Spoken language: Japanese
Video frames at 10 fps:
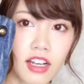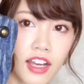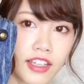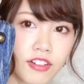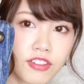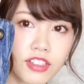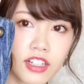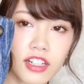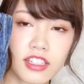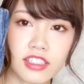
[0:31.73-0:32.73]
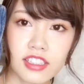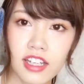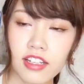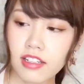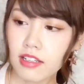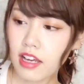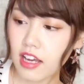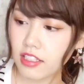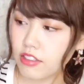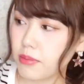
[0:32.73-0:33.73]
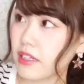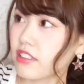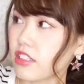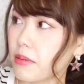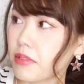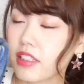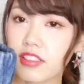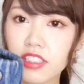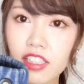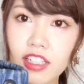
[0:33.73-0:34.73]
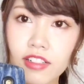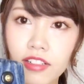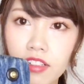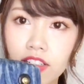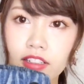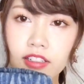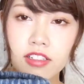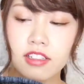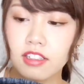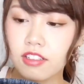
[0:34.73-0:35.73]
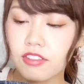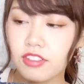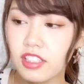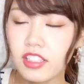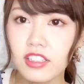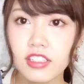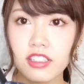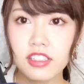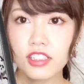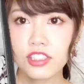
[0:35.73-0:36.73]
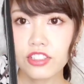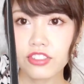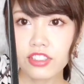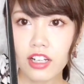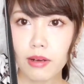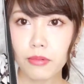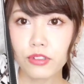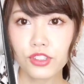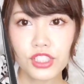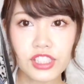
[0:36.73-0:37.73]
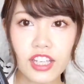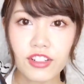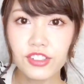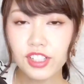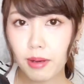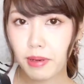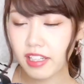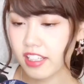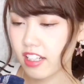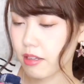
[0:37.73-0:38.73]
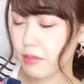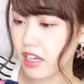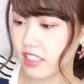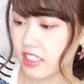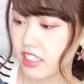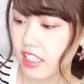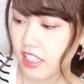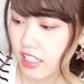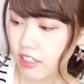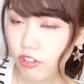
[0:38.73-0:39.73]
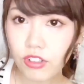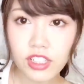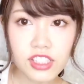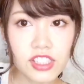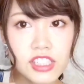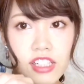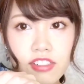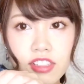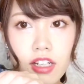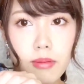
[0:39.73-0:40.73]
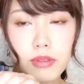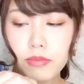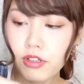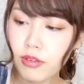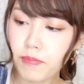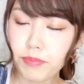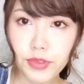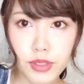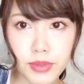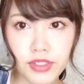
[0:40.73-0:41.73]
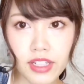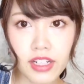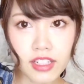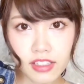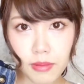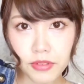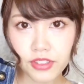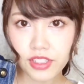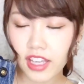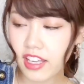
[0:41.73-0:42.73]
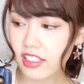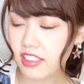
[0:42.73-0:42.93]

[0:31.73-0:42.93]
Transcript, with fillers: はいこんな感じでハンドバッグにもなるしここにショルダーもついているカバンになりますここについてるチャームもミュウミュウで買ったもので